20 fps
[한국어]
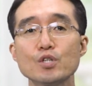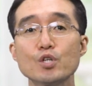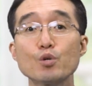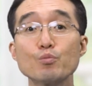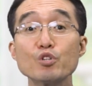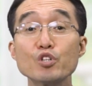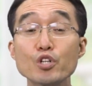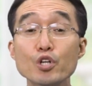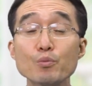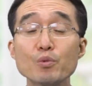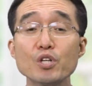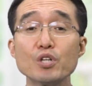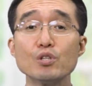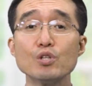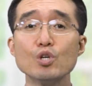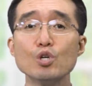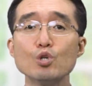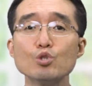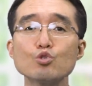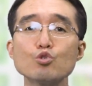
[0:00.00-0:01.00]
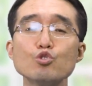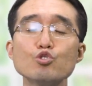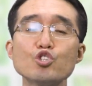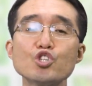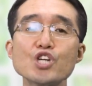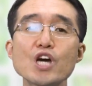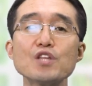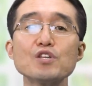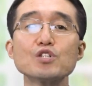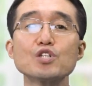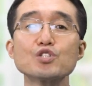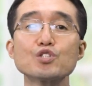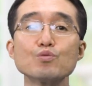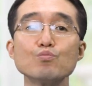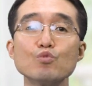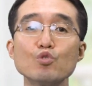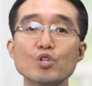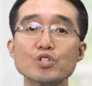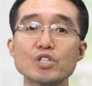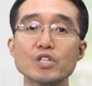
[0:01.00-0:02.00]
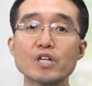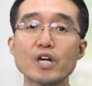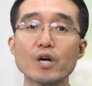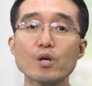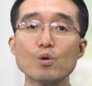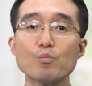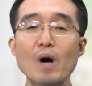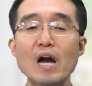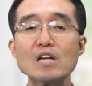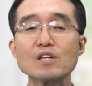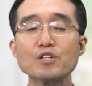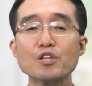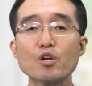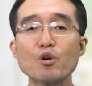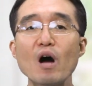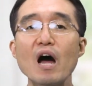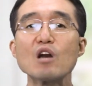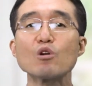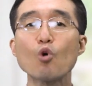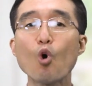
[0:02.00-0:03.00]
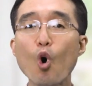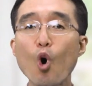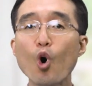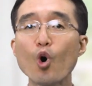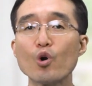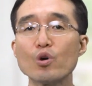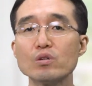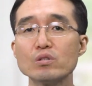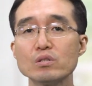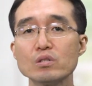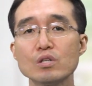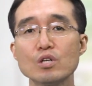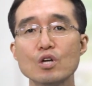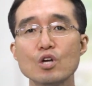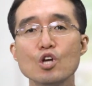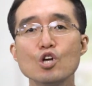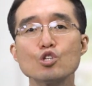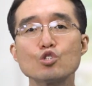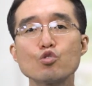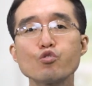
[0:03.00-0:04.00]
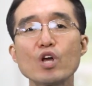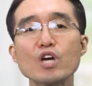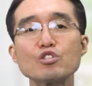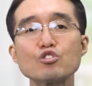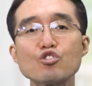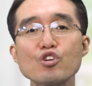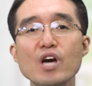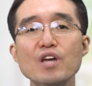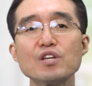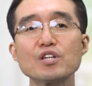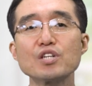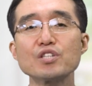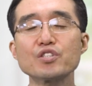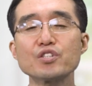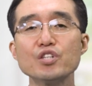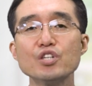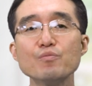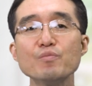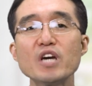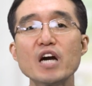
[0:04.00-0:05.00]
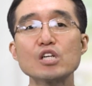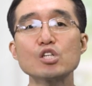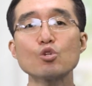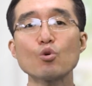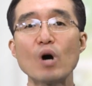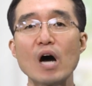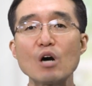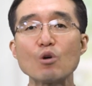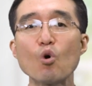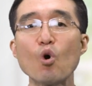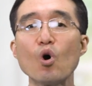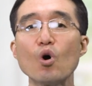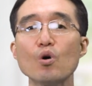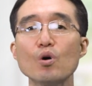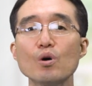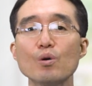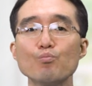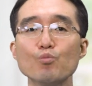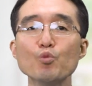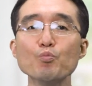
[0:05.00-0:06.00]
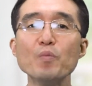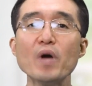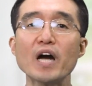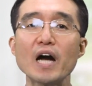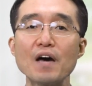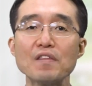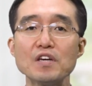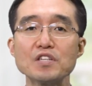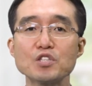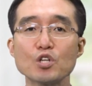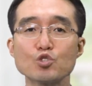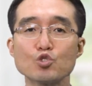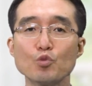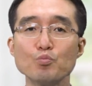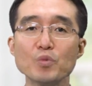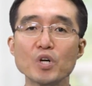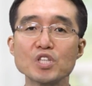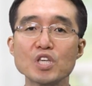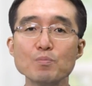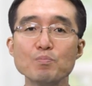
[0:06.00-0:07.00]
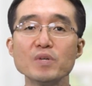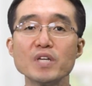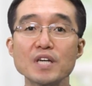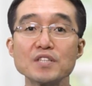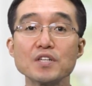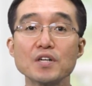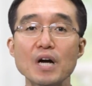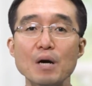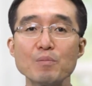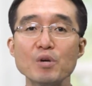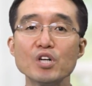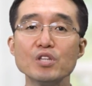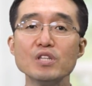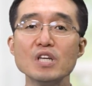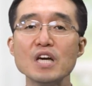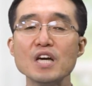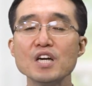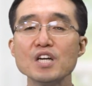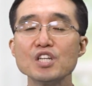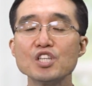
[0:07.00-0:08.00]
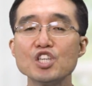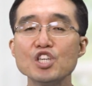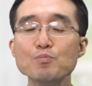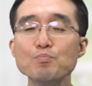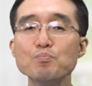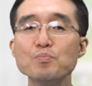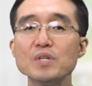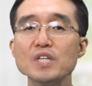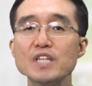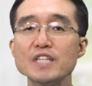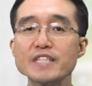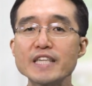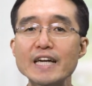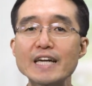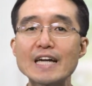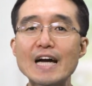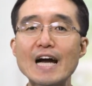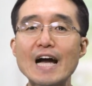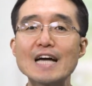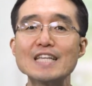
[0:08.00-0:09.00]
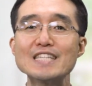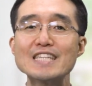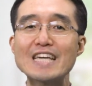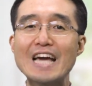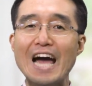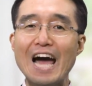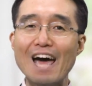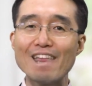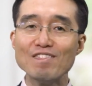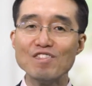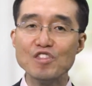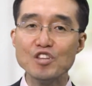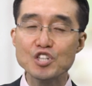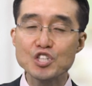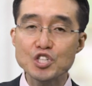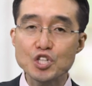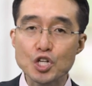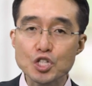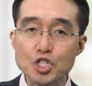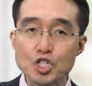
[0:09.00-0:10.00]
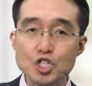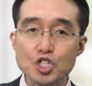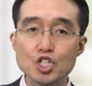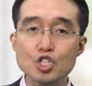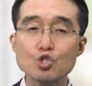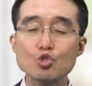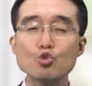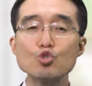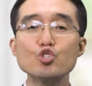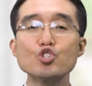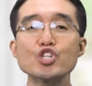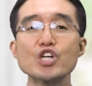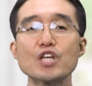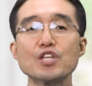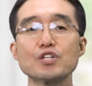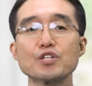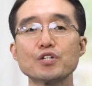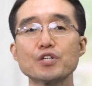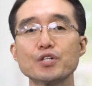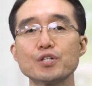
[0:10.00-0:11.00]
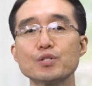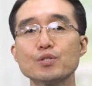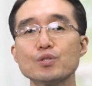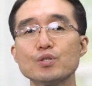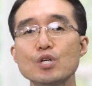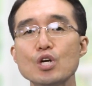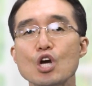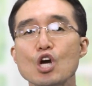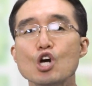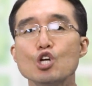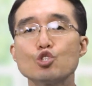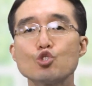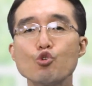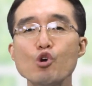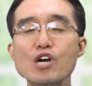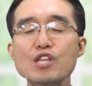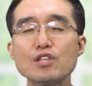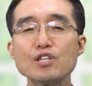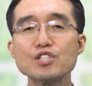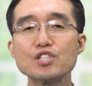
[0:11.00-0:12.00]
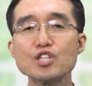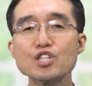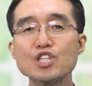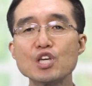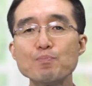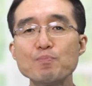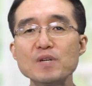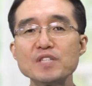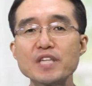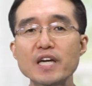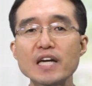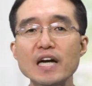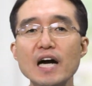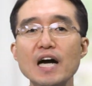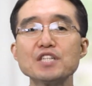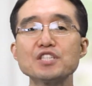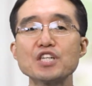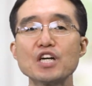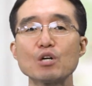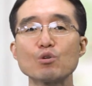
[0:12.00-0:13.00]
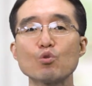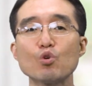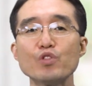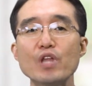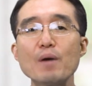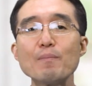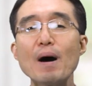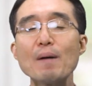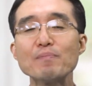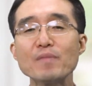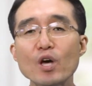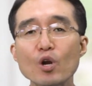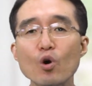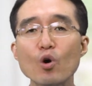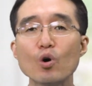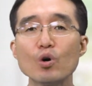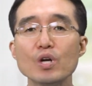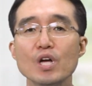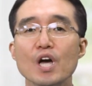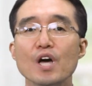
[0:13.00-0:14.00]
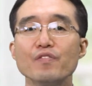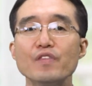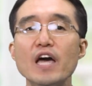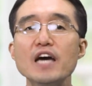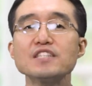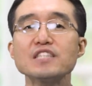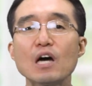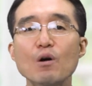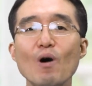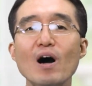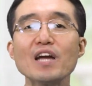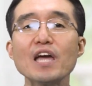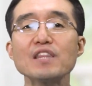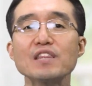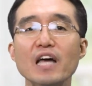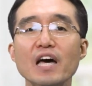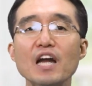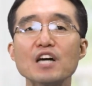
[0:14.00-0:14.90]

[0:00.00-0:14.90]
여러분 그러면 술 취하는 것은 무엇일까요? 말 그대로 알코올. 술에 취하는 것을 의미하기도 하고 문맥 안에서 좀 더 깊이 해석하면 깊이 생각하지 않는 것이 술 취하는 거예요. 주의 뜻을 깊이 생각하지 않고 내 마음대로 내 상황에